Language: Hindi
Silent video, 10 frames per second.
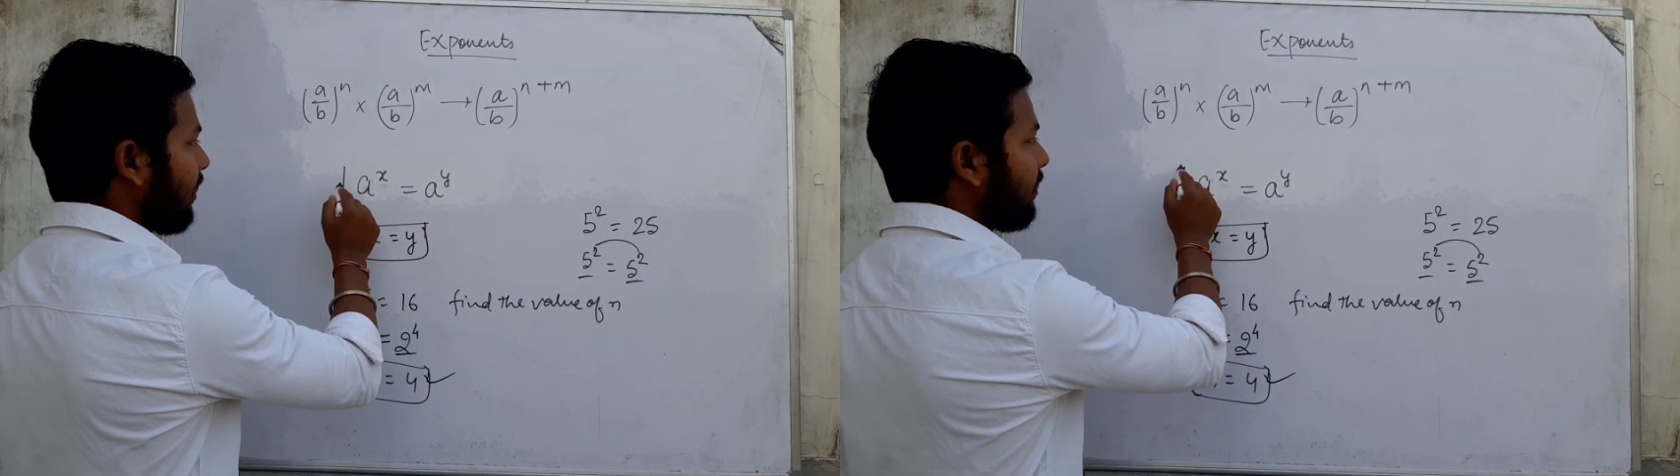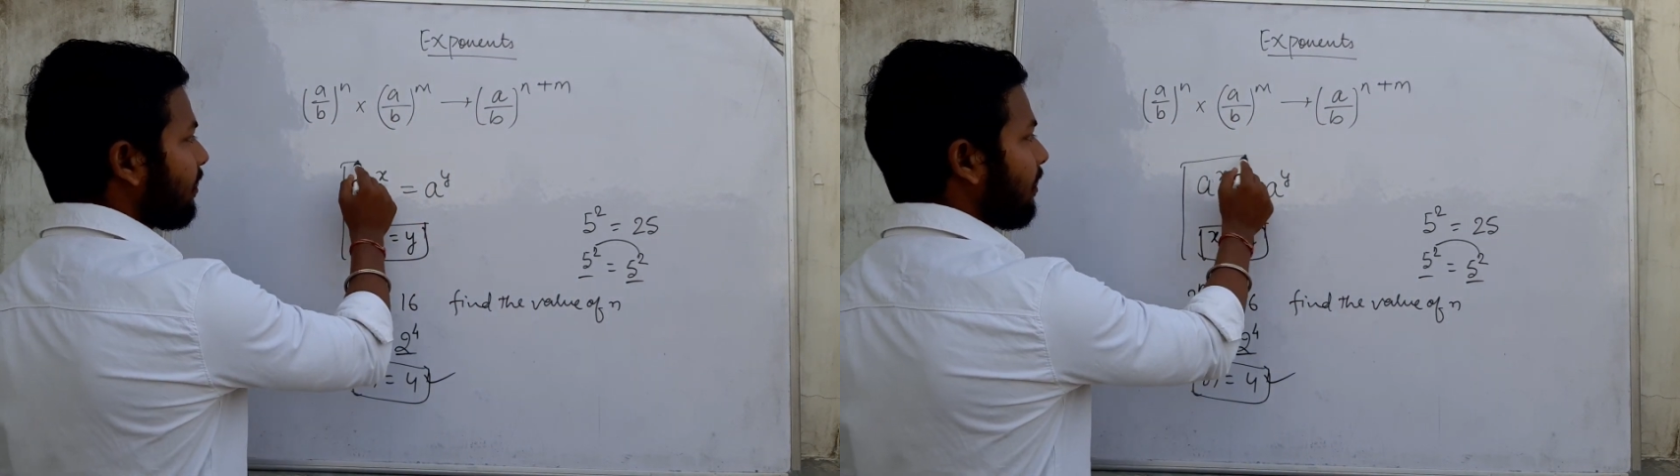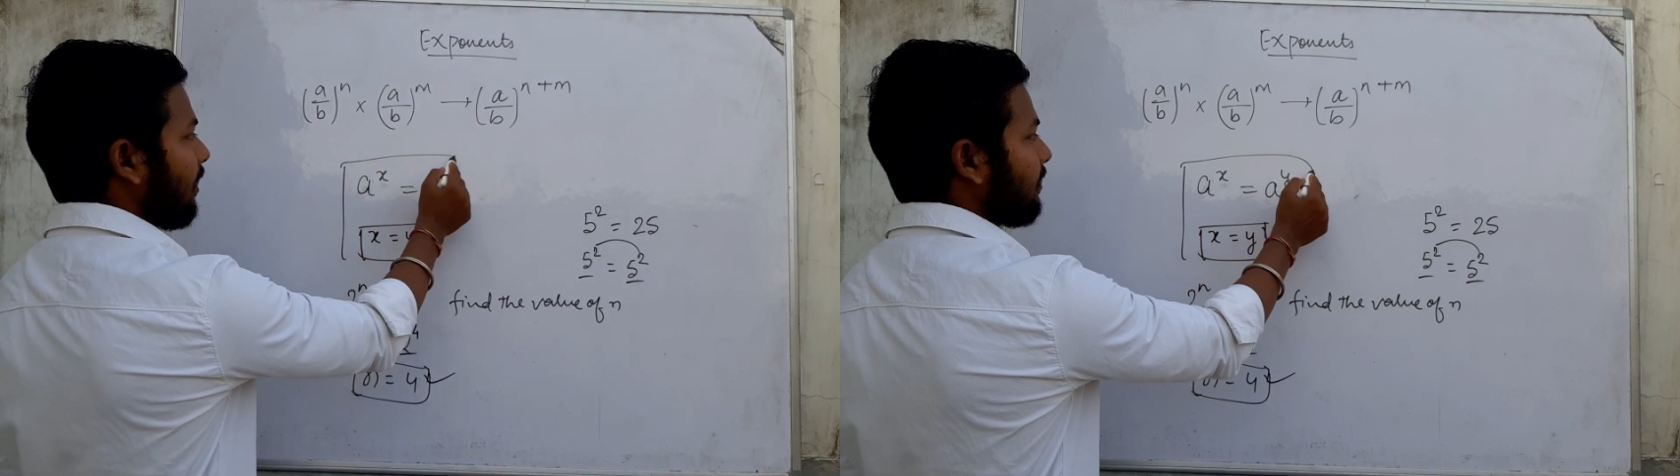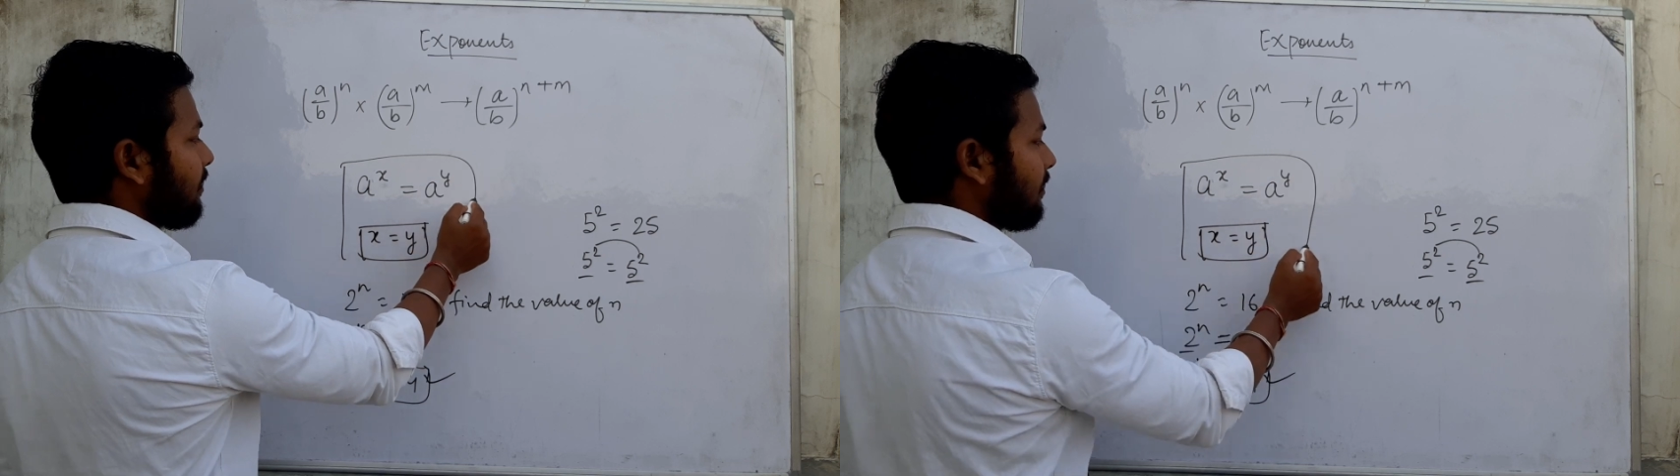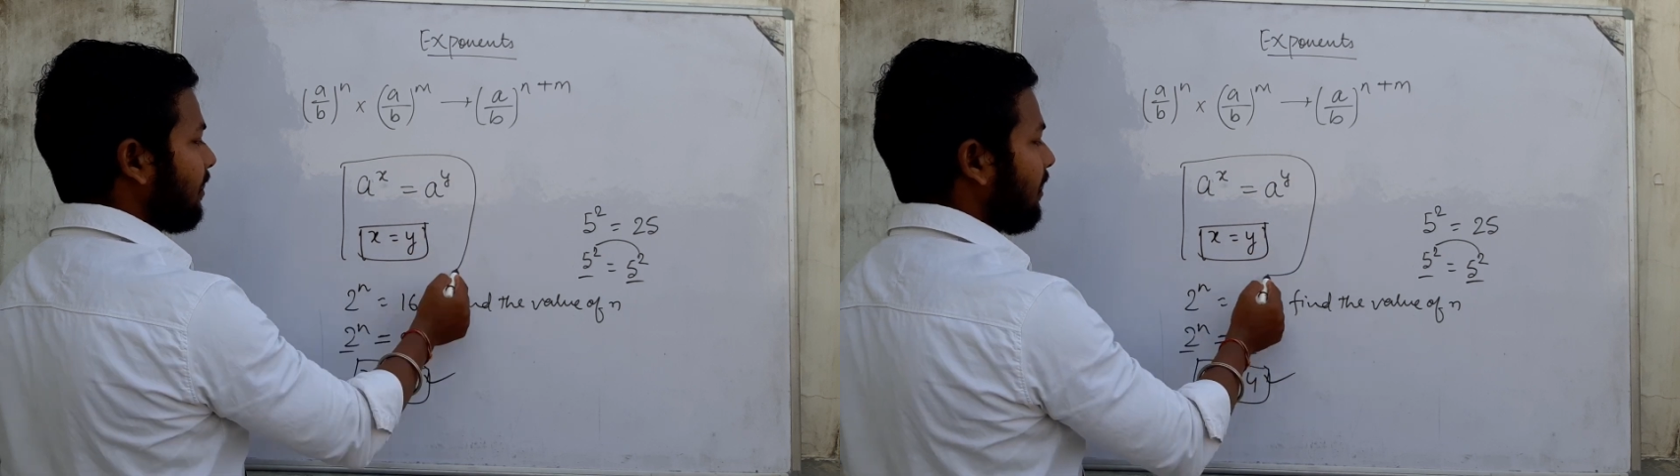हायर
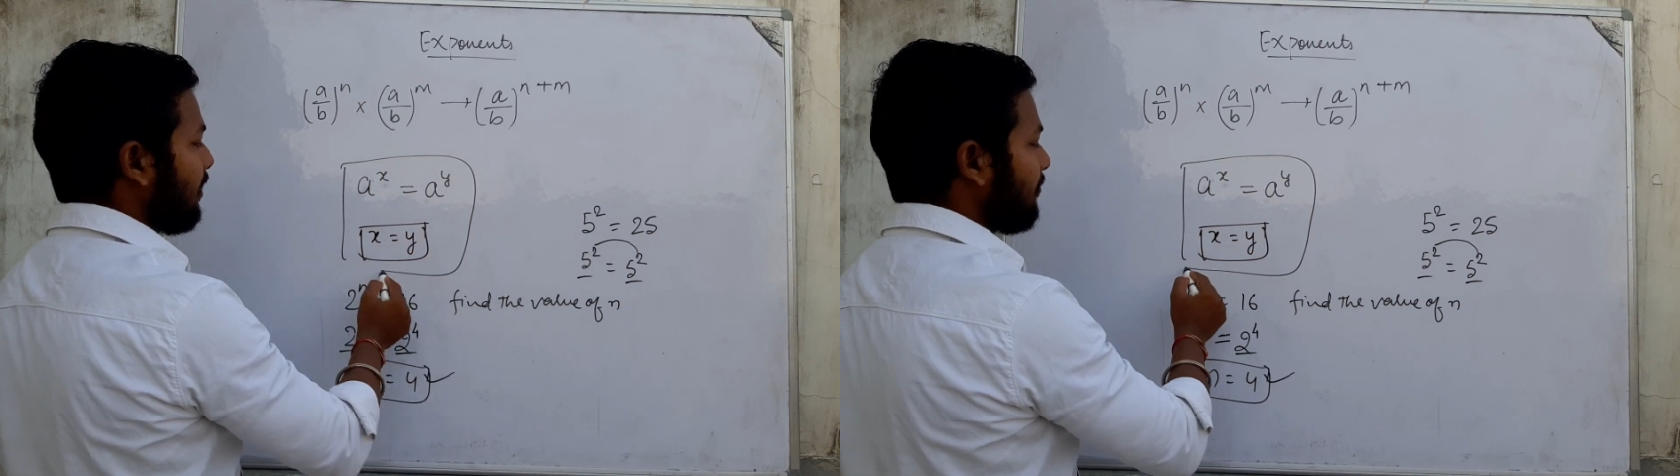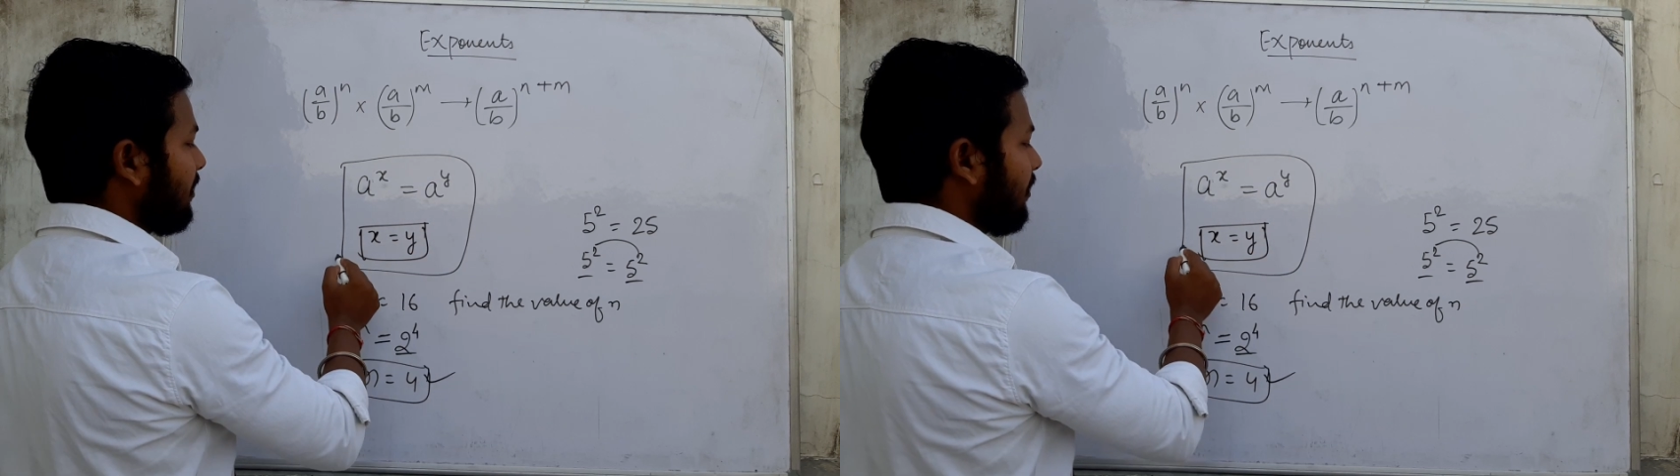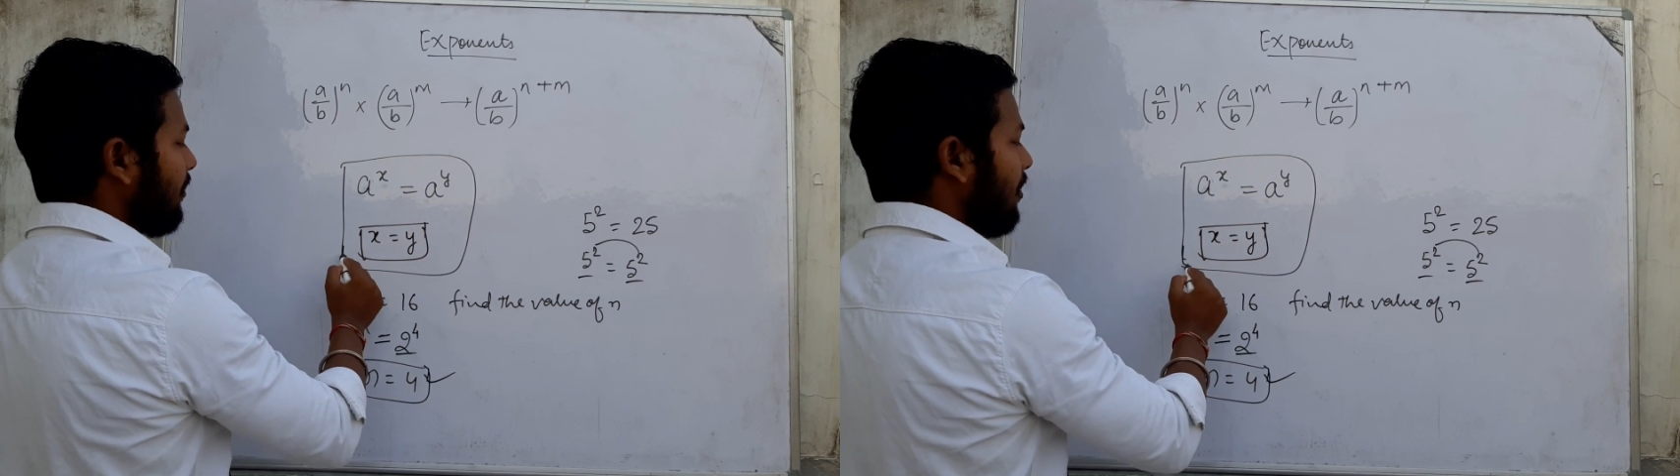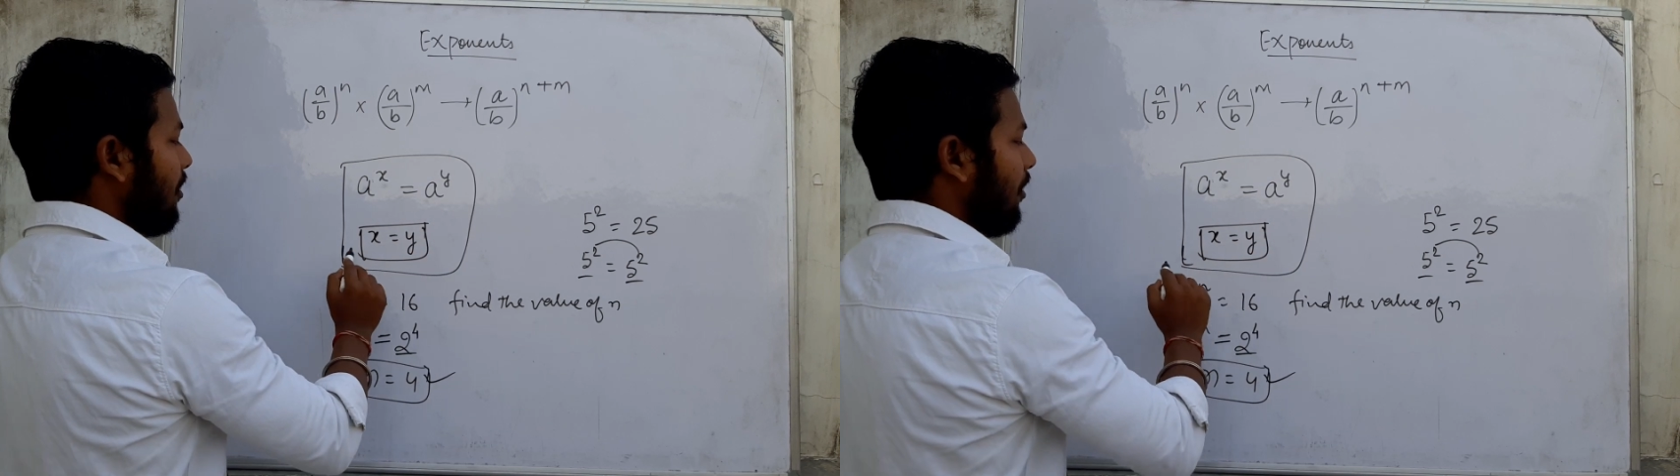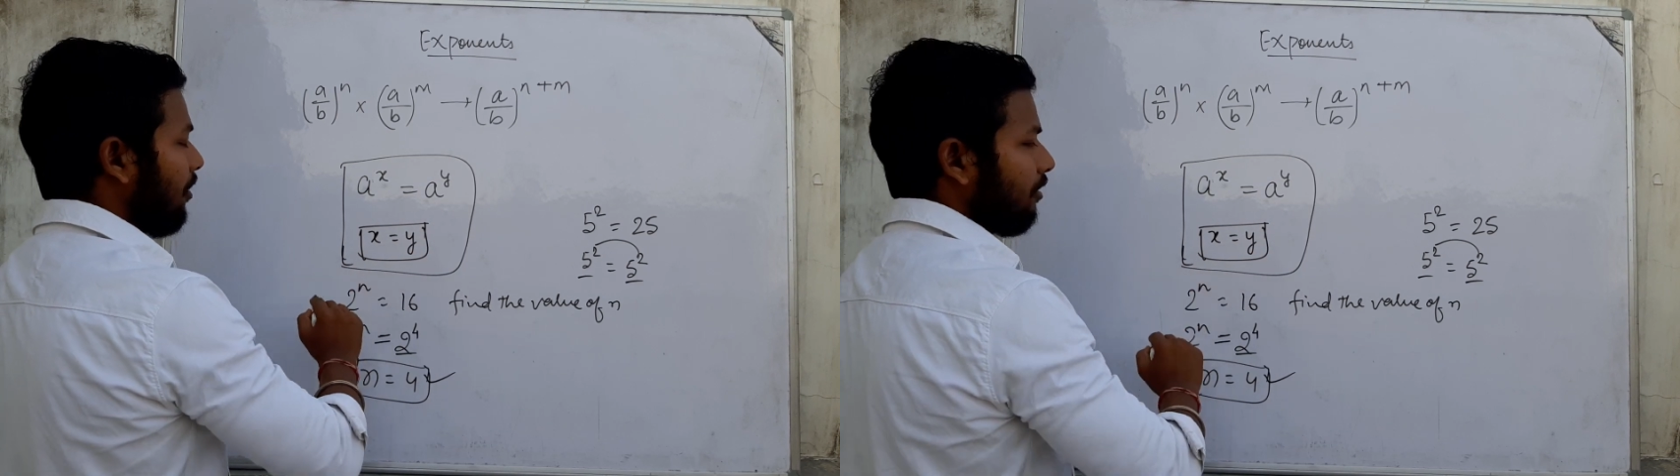क्लासेस के लिए भी
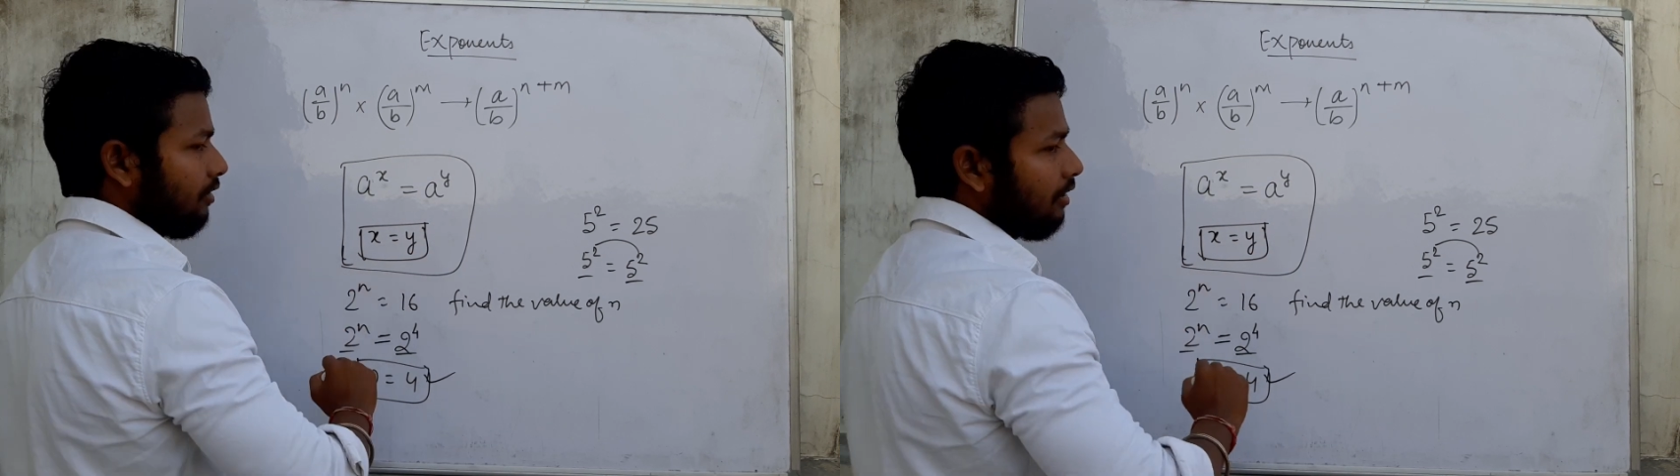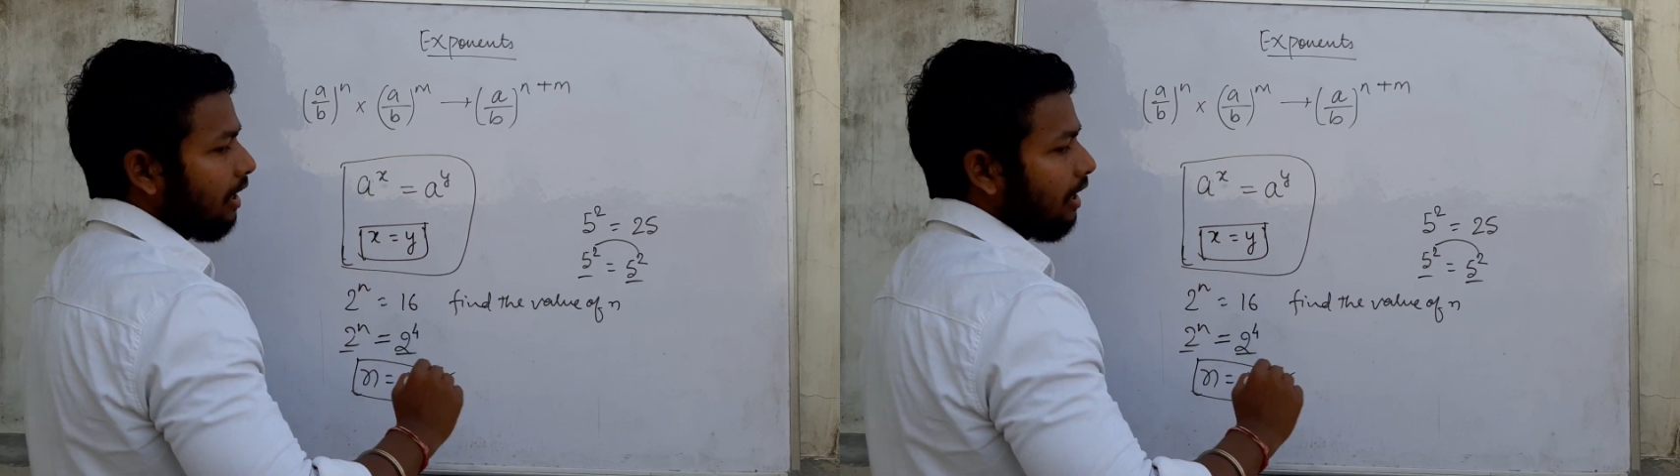और